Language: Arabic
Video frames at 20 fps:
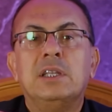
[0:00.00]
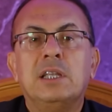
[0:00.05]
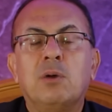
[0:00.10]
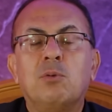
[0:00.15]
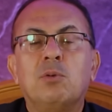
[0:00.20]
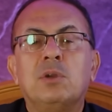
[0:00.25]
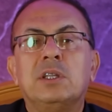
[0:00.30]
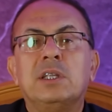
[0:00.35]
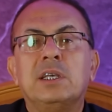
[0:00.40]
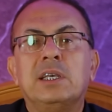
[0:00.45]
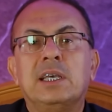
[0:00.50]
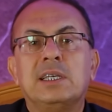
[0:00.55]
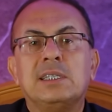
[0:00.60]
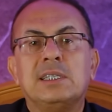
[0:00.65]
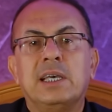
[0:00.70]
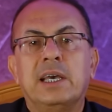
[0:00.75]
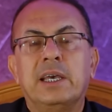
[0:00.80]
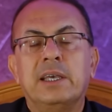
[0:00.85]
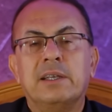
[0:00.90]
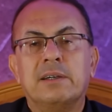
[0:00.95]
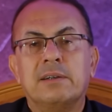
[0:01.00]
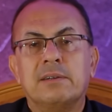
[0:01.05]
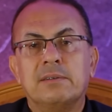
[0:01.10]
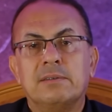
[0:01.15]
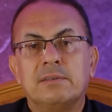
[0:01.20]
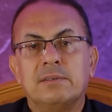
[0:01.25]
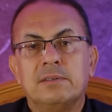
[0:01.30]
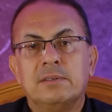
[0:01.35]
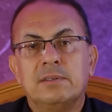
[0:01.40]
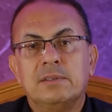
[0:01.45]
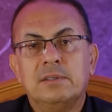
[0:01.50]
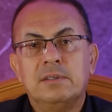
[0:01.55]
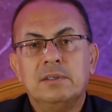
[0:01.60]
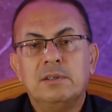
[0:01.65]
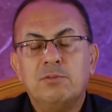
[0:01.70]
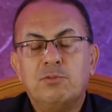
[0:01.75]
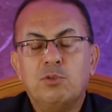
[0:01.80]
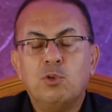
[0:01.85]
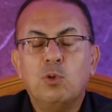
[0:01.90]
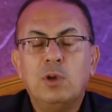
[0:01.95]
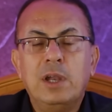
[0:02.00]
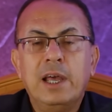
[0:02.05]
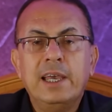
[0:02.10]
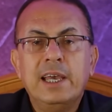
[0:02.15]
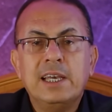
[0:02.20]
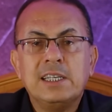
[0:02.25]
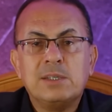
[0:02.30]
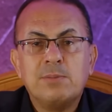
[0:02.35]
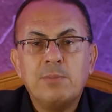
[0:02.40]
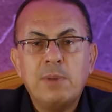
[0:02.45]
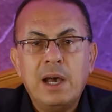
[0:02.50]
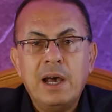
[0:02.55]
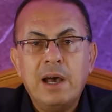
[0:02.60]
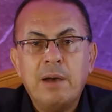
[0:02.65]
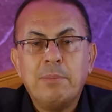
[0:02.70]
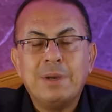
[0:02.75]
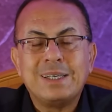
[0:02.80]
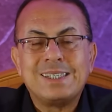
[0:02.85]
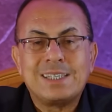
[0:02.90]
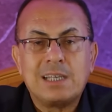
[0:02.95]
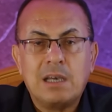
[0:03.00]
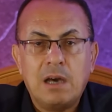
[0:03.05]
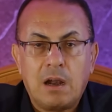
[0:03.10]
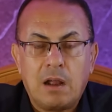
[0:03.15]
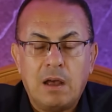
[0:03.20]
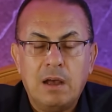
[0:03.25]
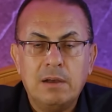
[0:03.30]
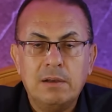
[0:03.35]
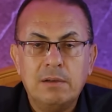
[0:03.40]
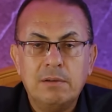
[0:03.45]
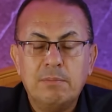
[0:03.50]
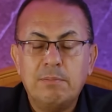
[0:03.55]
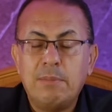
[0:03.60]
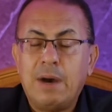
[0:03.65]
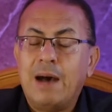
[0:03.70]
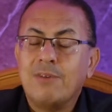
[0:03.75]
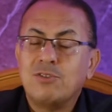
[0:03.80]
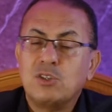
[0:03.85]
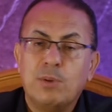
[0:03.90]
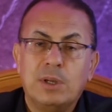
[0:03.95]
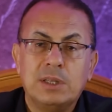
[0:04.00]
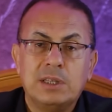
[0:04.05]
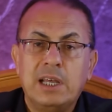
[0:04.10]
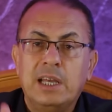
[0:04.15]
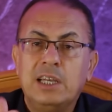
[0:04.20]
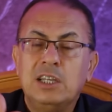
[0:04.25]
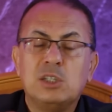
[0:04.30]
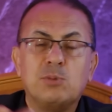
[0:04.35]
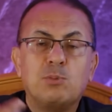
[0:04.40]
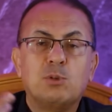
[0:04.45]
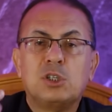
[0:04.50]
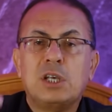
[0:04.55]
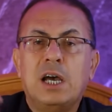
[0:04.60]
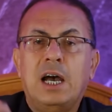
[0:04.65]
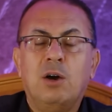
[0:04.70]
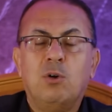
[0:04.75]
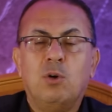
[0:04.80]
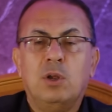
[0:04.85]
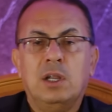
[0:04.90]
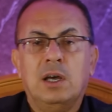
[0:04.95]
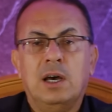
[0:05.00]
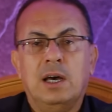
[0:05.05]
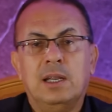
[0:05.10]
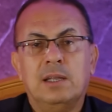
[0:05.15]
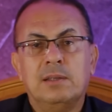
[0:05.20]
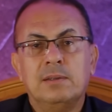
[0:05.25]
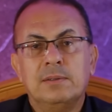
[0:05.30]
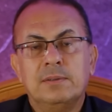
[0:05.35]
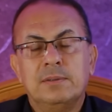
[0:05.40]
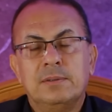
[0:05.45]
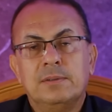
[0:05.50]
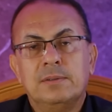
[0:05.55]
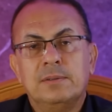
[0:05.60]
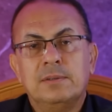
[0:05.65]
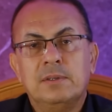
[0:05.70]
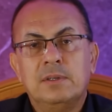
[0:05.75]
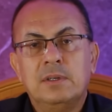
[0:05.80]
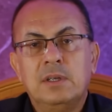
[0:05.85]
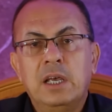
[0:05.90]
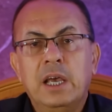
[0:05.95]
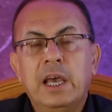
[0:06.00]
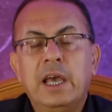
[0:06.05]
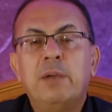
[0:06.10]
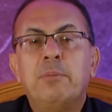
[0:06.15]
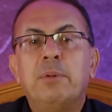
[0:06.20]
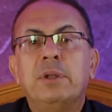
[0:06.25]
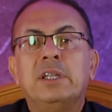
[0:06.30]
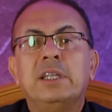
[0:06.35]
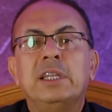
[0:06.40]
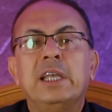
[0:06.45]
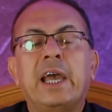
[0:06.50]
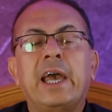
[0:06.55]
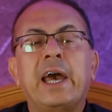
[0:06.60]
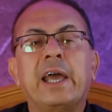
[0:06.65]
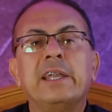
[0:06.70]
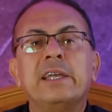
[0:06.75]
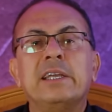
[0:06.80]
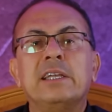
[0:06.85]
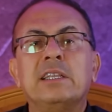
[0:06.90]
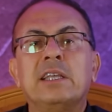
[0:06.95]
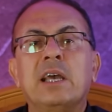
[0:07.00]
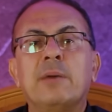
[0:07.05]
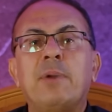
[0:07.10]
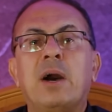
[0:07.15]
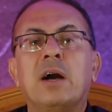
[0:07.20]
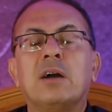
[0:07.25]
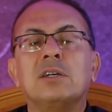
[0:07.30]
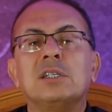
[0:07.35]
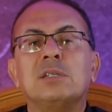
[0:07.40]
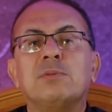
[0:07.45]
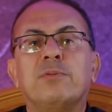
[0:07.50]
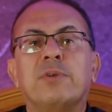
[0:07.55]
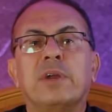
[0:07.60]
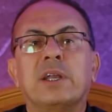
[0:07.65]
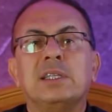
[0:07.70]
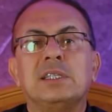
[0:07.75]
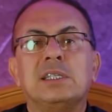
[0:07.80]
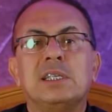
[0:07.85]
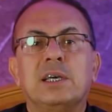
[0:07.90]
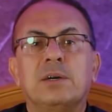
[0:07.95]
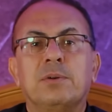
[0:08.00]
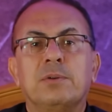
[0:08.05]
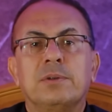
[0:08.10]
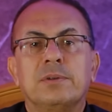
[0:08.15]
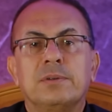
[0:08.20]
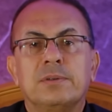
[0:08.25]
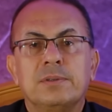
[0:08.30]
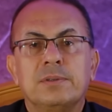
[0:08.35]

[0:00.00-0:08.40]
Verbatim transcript: دوله الجزائر في ولايه اسمها بسكره ما اعرفش وانت الاسم صح ولا غلط البنت دي خريجه جامعه قسم فرنساوي